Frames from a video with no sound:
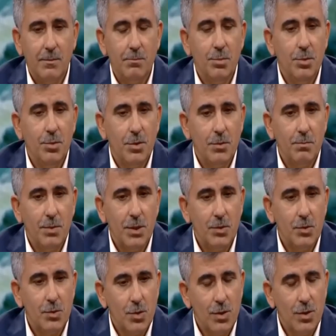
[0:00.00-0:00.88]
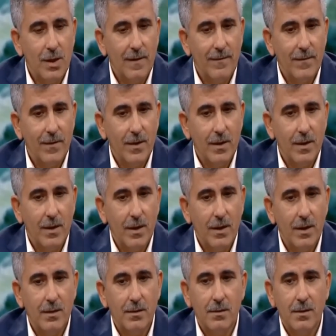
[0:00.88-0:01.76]
büyük bir
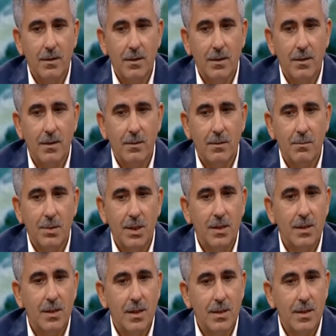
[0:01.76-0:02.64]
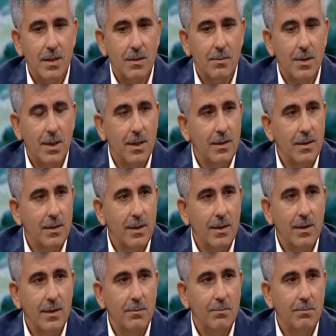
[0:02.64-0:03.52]
coğrafyada e, bir kasaba
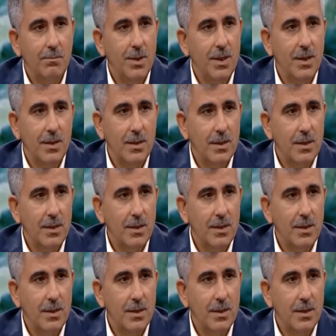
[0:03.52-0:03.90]
ya da bir iki